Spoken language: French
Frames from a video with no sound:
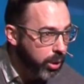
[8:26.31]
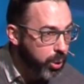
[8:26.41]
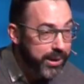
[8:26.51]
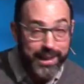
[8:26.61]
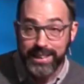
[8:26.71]

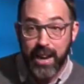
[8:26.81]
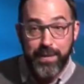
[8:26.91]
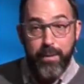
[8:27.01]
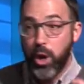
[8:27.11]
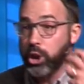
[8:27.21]
ou tes
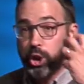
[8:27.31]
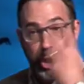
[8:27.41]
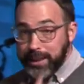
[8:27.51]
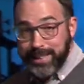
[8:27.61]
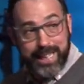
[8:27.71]
enfants veulent
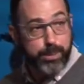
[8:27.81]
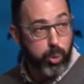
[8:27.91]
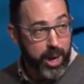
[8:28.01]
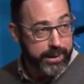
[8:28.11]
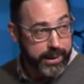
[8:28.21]
juste
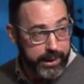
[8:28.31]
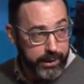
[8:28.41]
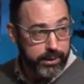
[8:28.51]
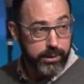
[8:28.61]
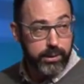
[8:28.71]
t'exploiter,
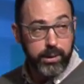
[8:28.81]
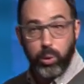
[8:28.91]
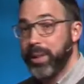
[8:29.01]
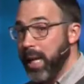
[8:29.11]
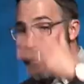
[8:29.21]

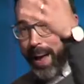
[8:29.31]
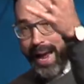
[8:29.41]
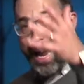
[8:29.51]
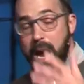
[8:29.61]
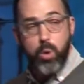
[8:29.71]
ou tes
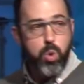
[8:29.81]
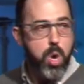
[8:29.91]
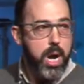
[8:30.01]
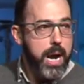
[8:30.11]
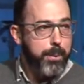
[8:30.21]
parents, ou...
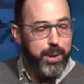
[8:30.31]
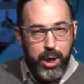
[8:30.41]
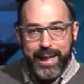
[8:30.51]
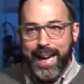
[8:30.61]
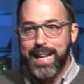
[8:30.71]
Puis
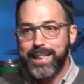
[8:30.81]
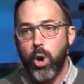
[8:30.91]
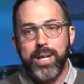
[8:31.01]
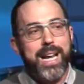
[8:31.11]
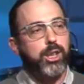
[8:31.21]
une réalité,
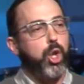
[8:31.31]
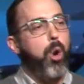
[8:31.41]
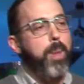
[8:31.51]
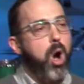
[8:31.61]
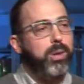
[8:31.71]
on est dans
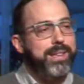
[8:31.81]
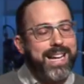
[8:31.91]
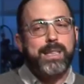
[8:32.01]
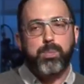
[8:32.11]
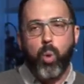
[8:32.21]
un monde
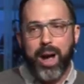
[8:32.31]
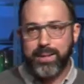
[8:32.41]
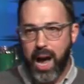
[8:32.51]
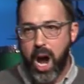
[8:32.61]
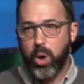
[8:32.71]

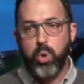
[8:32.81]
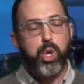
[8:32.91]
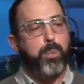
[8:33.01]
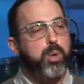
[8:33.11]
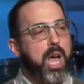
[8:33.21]
d'exploiteurs où il
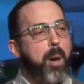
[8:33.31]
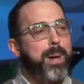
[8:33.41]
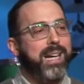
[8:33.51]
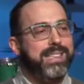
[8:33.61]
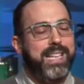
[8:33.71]
y a plusieurs
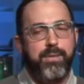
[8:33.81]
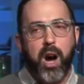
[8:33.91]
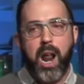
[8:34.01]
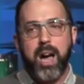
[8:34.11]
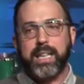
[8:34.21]
bandits, des
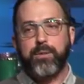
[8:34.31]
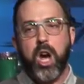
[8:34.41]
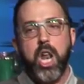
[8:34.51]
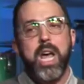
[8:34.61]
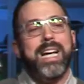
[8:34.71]
voleurs qui
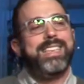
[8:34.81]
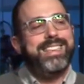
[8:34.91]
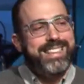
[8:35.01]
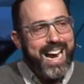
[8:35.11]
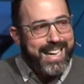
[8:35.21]
veulent
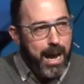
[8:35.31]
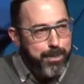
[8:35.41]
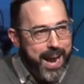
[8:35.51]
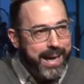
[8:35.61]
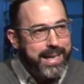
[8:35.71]

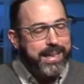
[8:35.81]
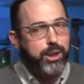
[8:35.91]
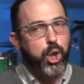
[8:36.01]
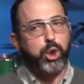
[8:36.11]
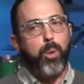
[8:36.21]
s'accaparer,
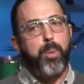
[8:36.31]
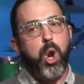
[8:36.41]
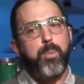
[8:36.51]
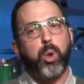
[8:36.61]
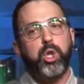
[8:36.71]
qui ne sont pas
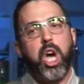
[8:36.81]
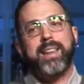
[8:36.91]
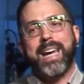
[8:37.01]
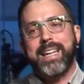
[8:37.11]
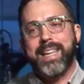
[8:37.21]
là pour
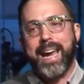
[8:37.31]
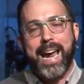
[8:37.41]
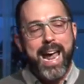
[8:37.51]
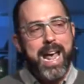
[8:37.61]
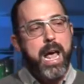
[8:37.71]
notre intérêt,